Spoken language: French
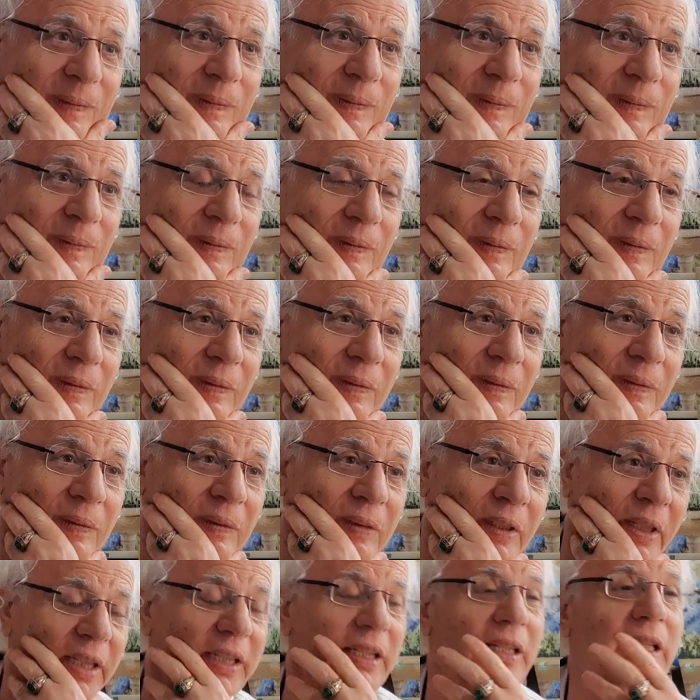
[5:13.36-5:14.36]
bah,
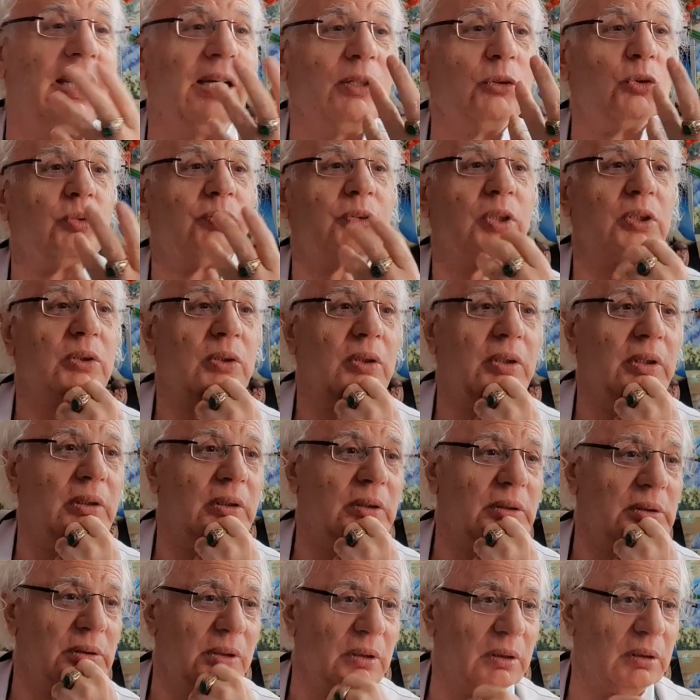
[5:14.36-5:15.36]
peut-être... Il est où votre
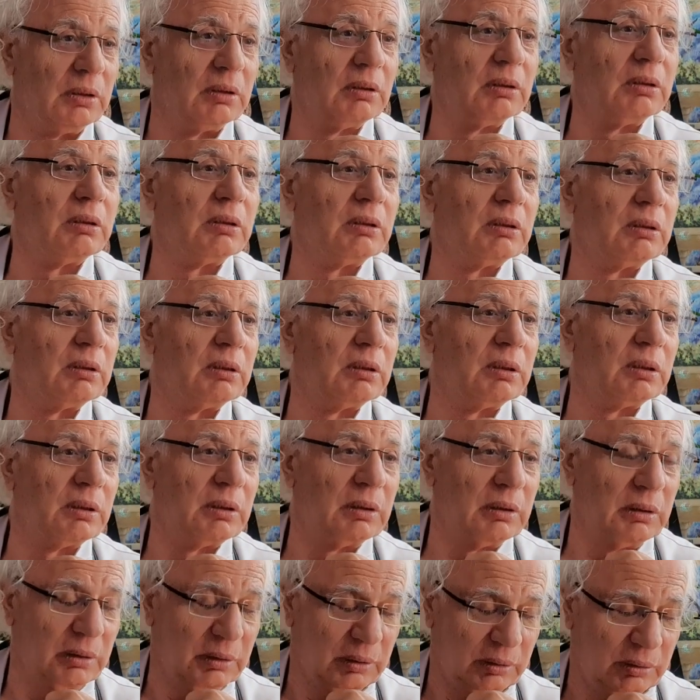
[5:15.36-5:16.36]
cœur ah, Il
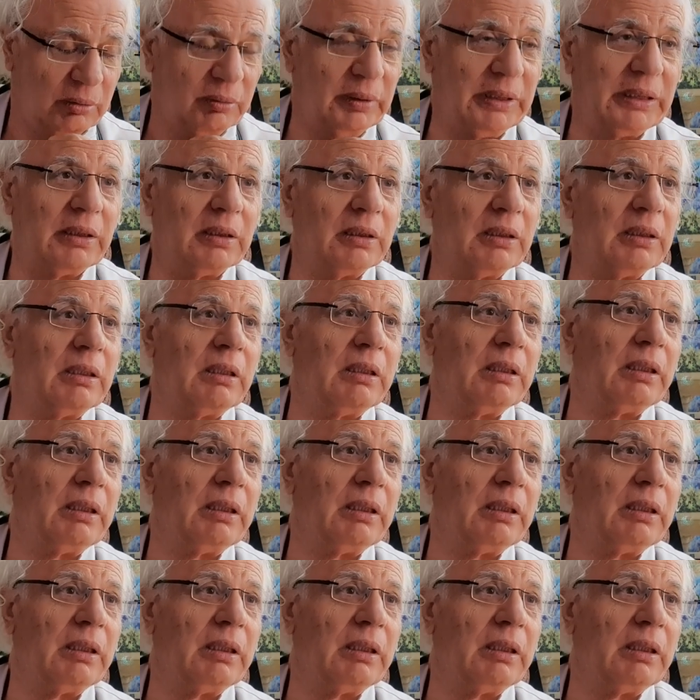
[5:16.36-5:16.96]
est là. Oui.